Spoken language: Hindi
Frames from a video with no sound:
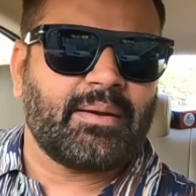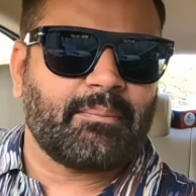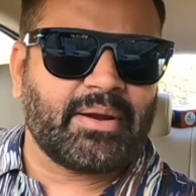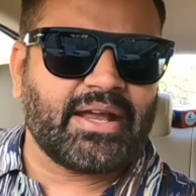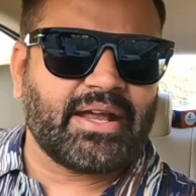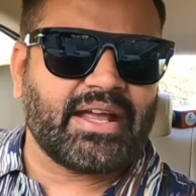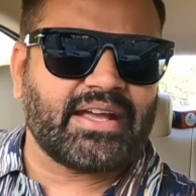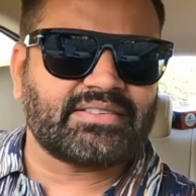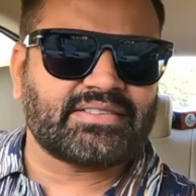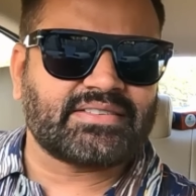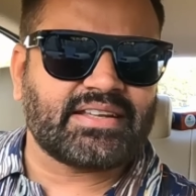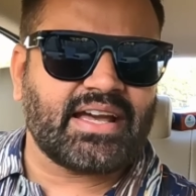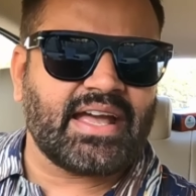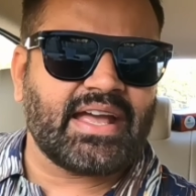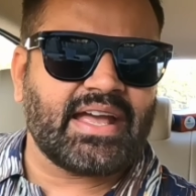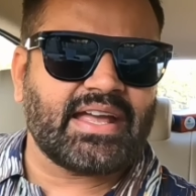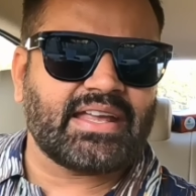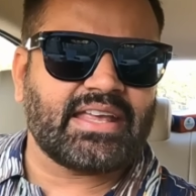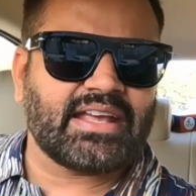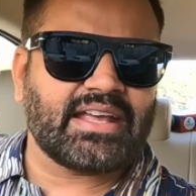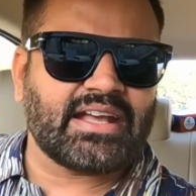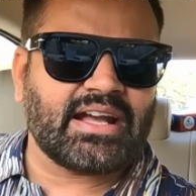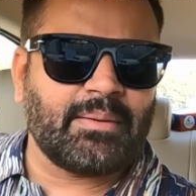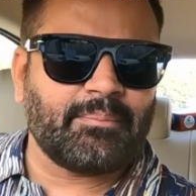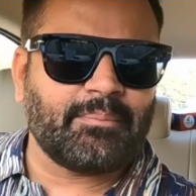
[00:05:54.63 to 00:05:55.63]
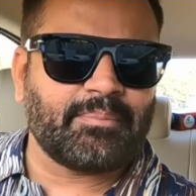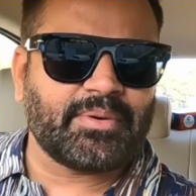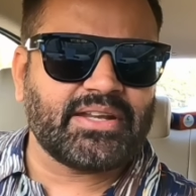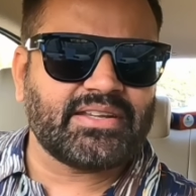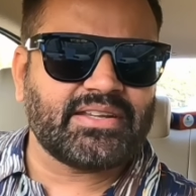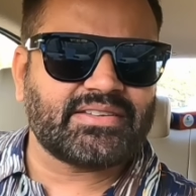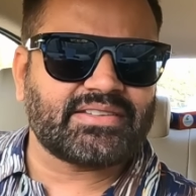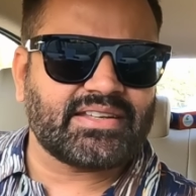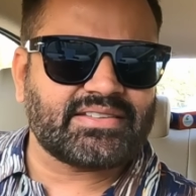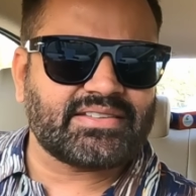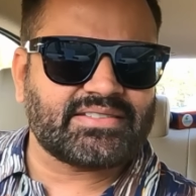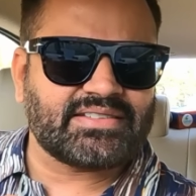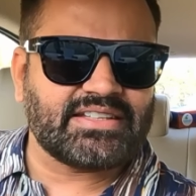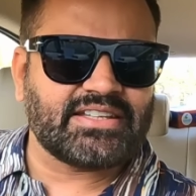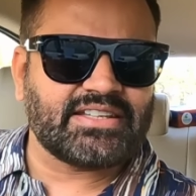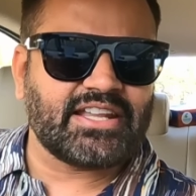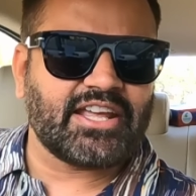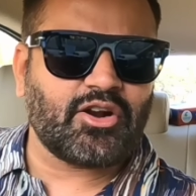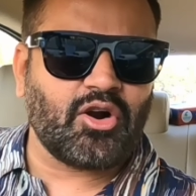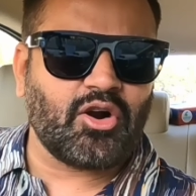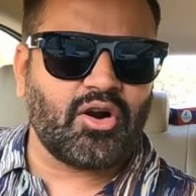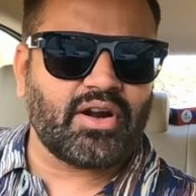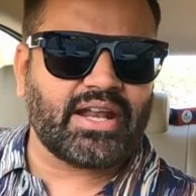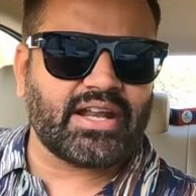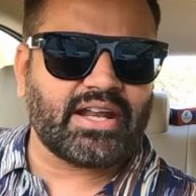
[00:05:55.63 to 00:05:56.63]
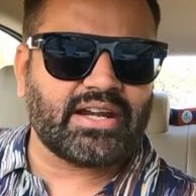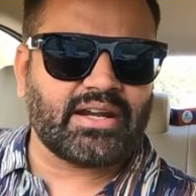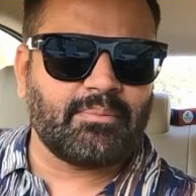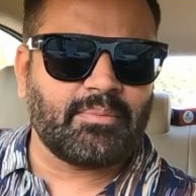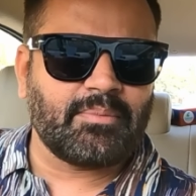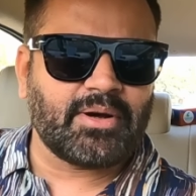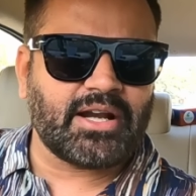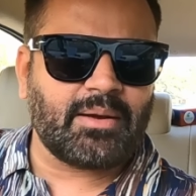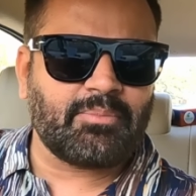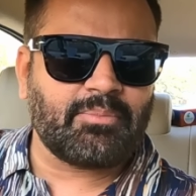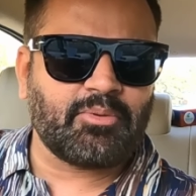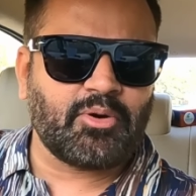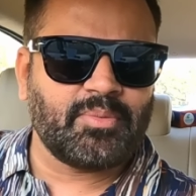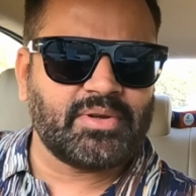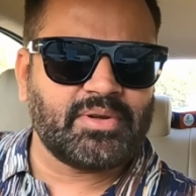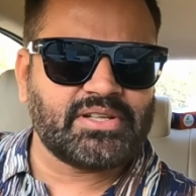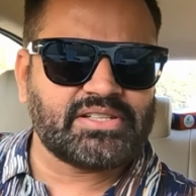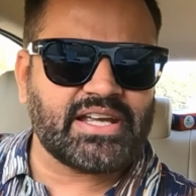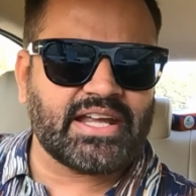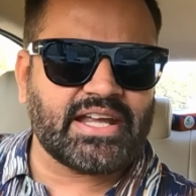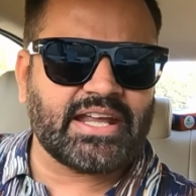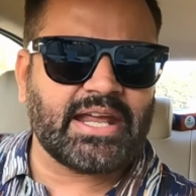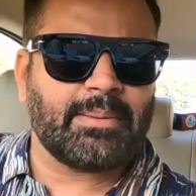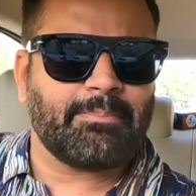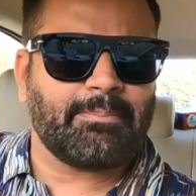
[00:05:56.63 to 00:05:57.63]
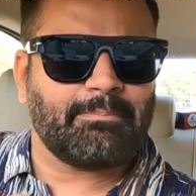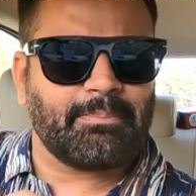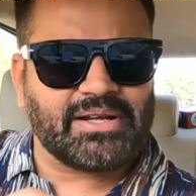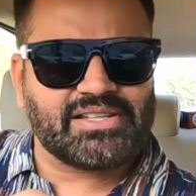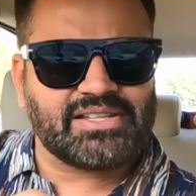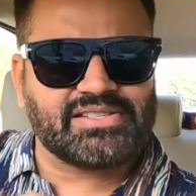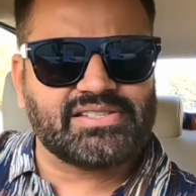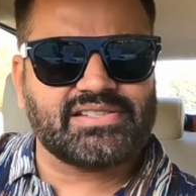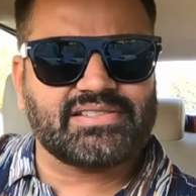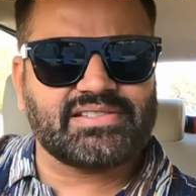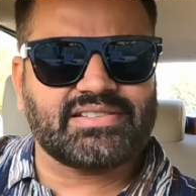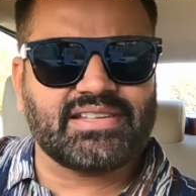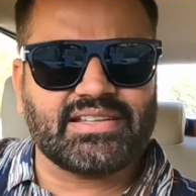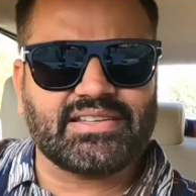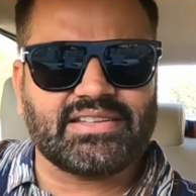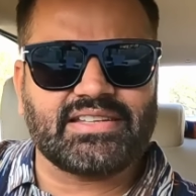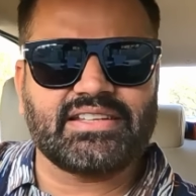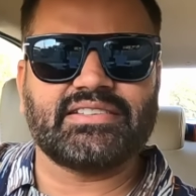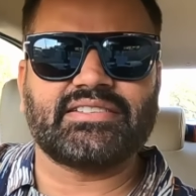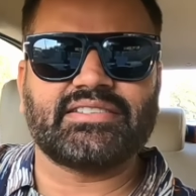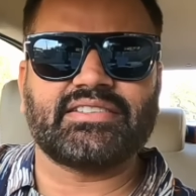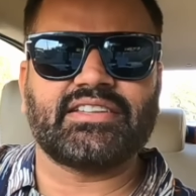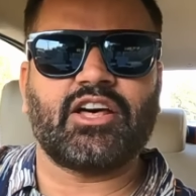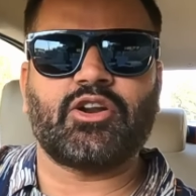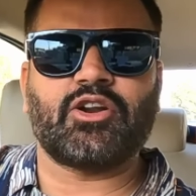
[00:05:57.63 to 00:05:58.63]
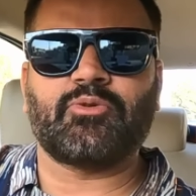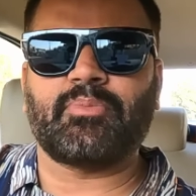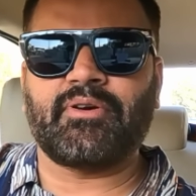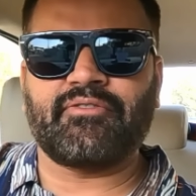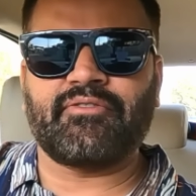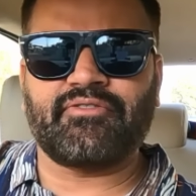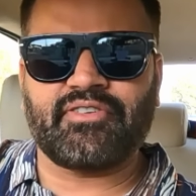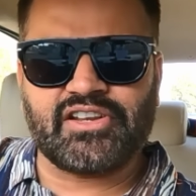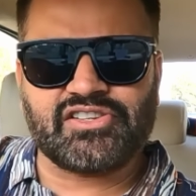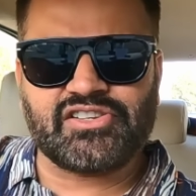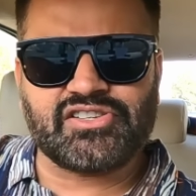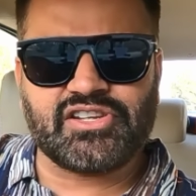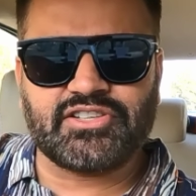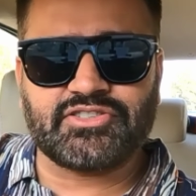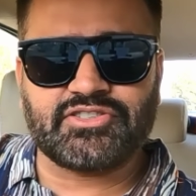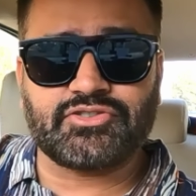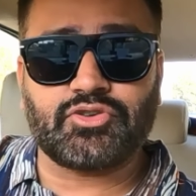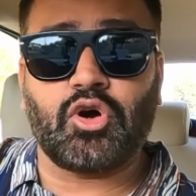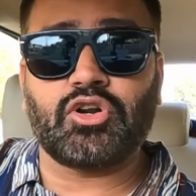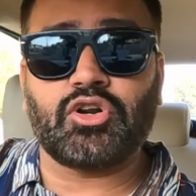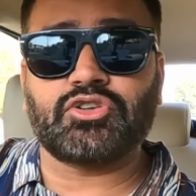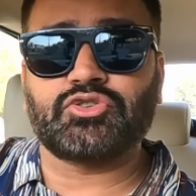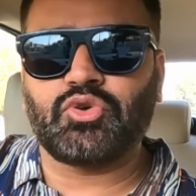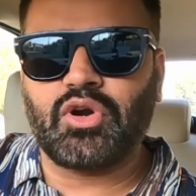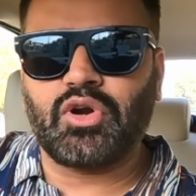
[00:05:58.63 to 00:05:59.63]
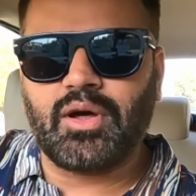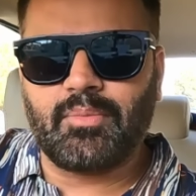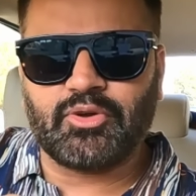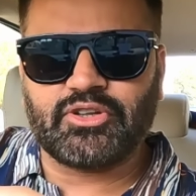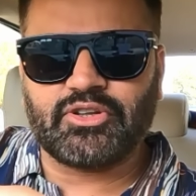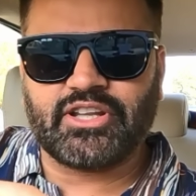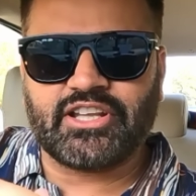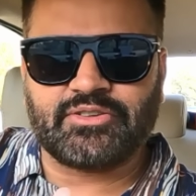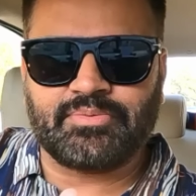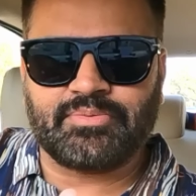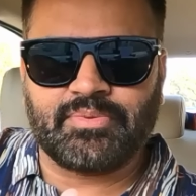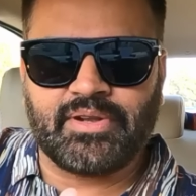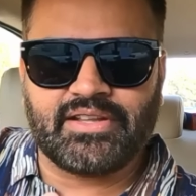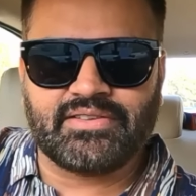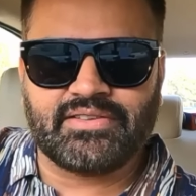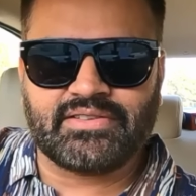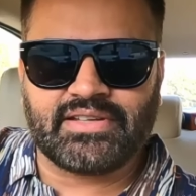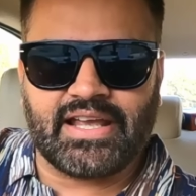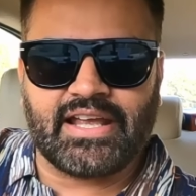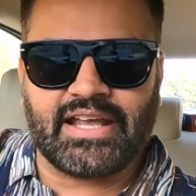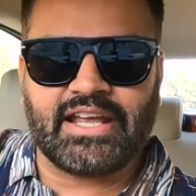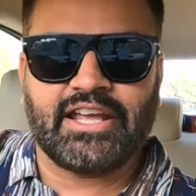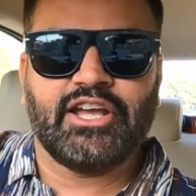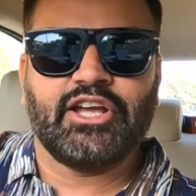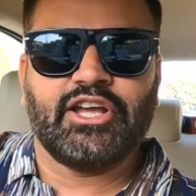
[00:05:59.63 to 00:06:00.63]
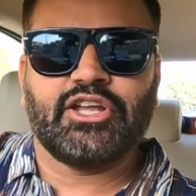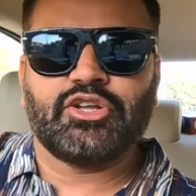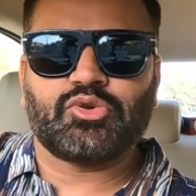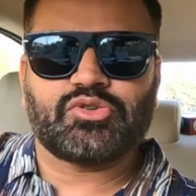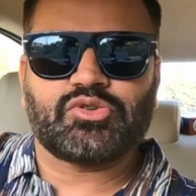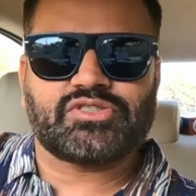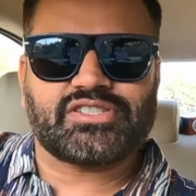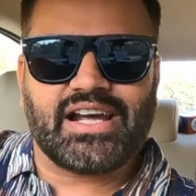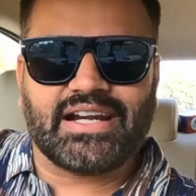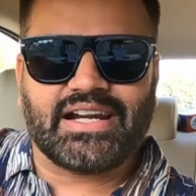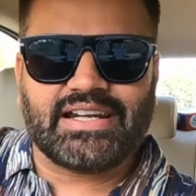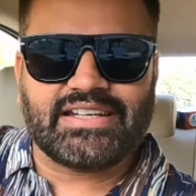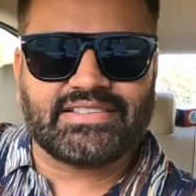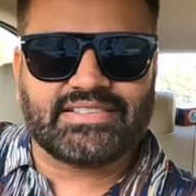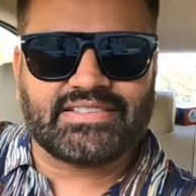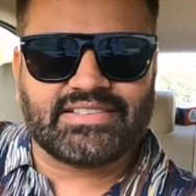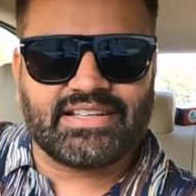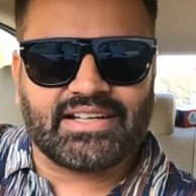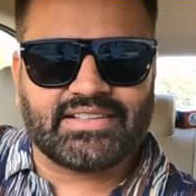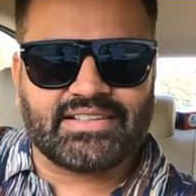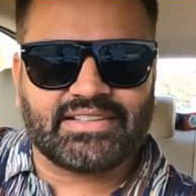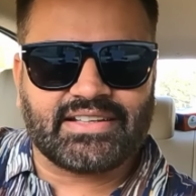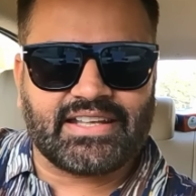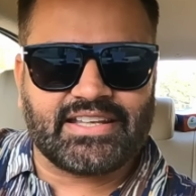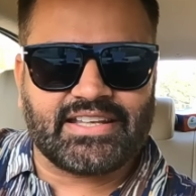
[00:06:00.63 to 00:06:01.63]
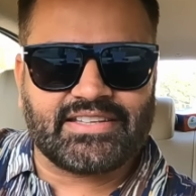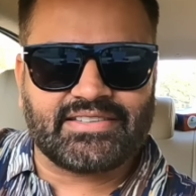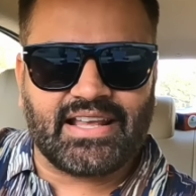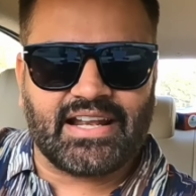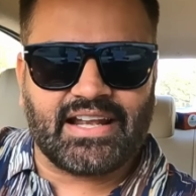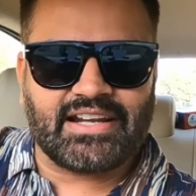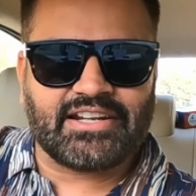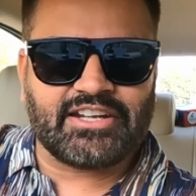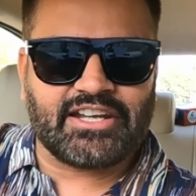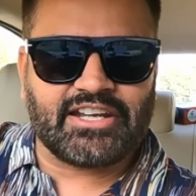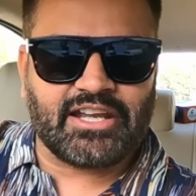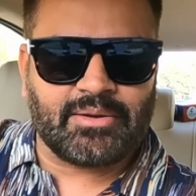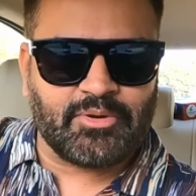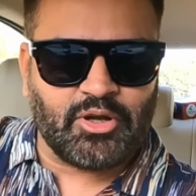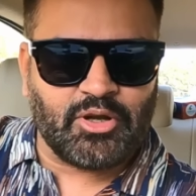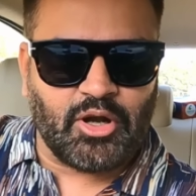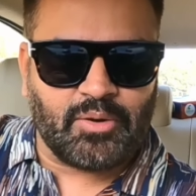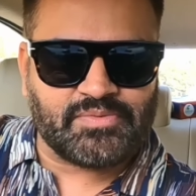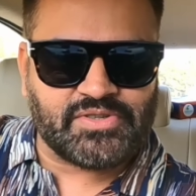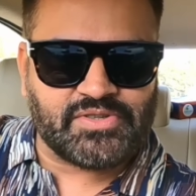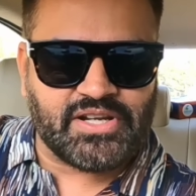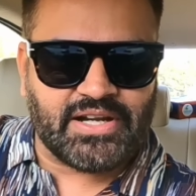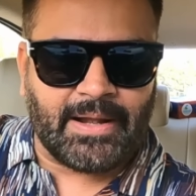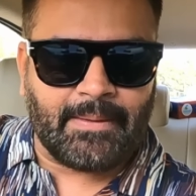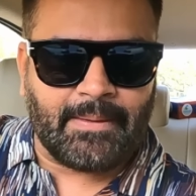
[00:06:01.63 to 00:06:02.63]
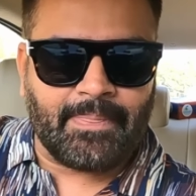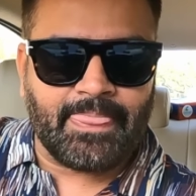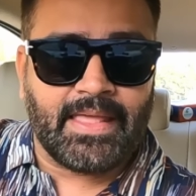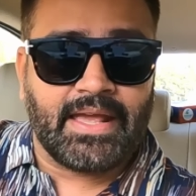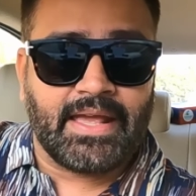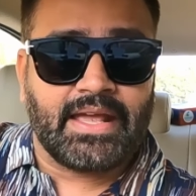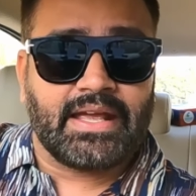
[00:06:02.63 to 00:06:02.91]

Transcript: भाई ऐसा है कि कंपनीज के सीधे कॉन्टेक्ट नंबर आपको मिल जाएंगे पच्चीस से तीस हजार रुपए फ्रेशर्स और थोड़ा बहुत एक्सपीरियंस है तो चालीस हजार तक की सैलरी के भी ऑप्शन है